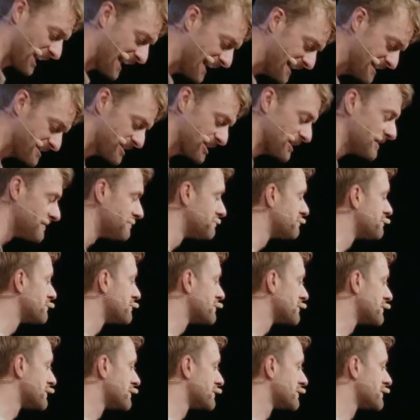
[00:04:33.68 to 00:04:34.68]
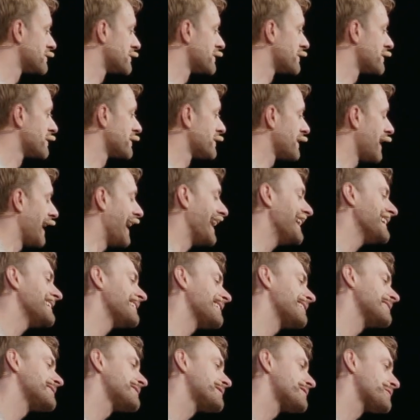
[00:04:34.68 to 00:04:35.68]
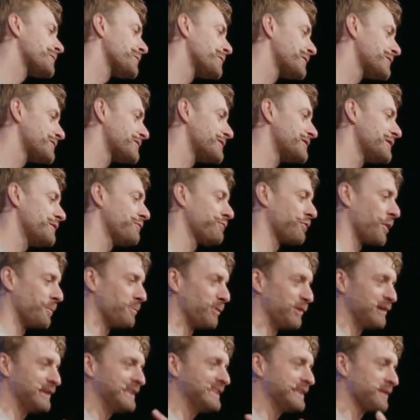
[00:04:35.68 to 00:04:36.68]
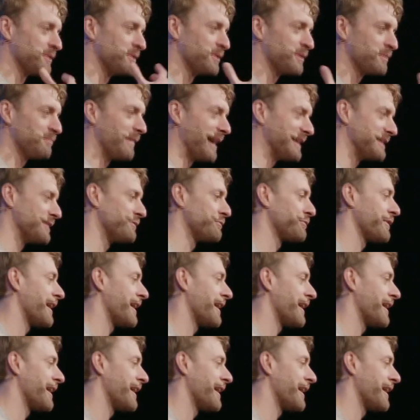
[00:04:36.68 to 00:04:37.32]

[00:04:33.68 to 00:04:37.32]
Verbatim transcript: zahlte? Eigentlich drückte die Formulierung meiner